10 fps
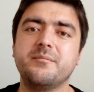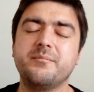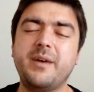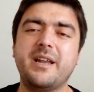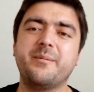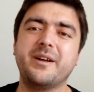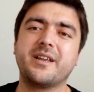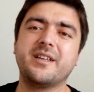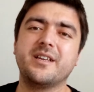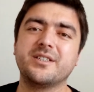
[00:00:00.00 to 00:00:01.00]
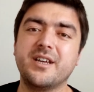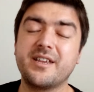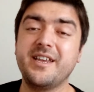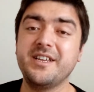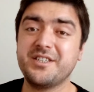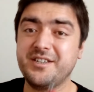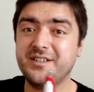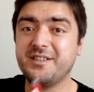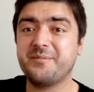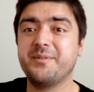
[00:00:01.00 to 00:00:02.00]
Merhaba arkadaşlar. Geç
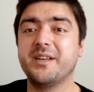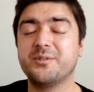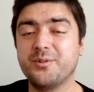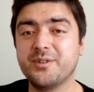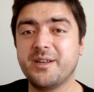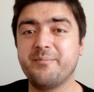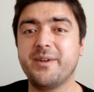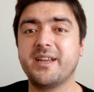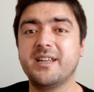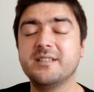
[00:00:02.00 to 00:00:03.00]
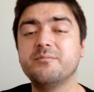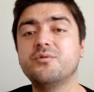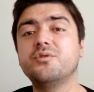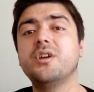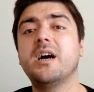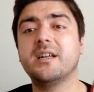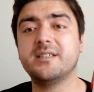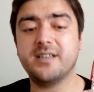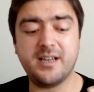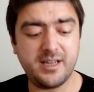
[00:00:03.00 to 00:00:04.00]
girdik biraz ondan bekledim.
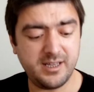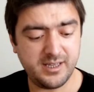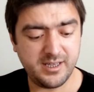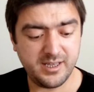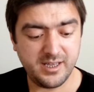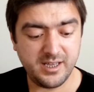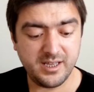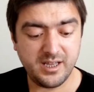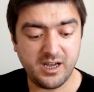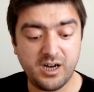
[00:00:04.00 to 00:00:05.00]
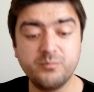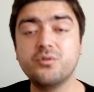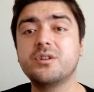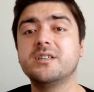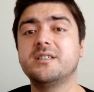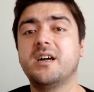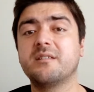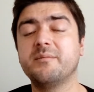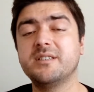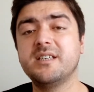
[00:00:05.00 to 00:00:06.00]
Rüyada hamur
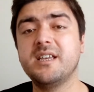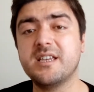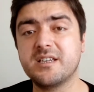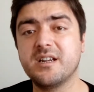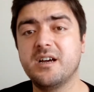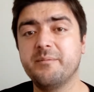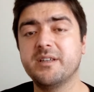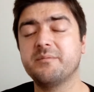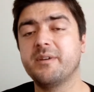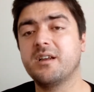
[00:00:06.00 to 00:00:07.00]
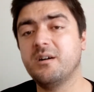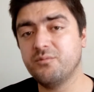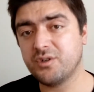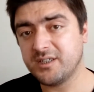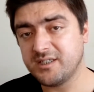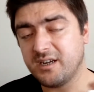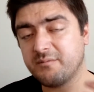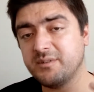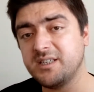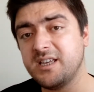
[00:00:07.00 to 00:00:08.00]
kızartması ikram etmek. Hamur
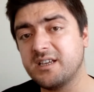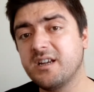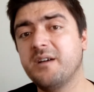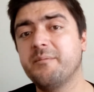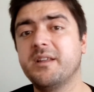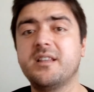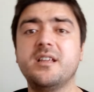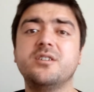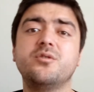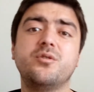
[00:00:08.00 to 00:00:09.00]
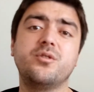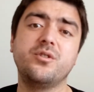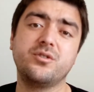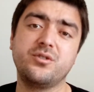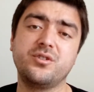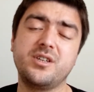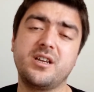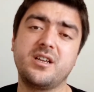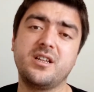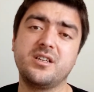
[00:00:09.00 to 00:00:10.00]
kızartması ikram ettiğinizi görüyorsunuz
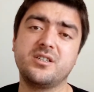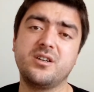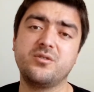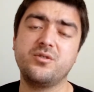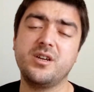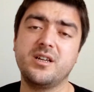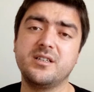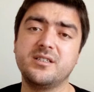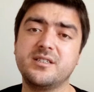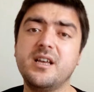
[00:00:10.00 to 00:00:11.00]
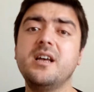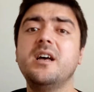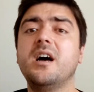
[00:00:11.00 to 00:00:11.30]
arkadaşlar rüyanızda.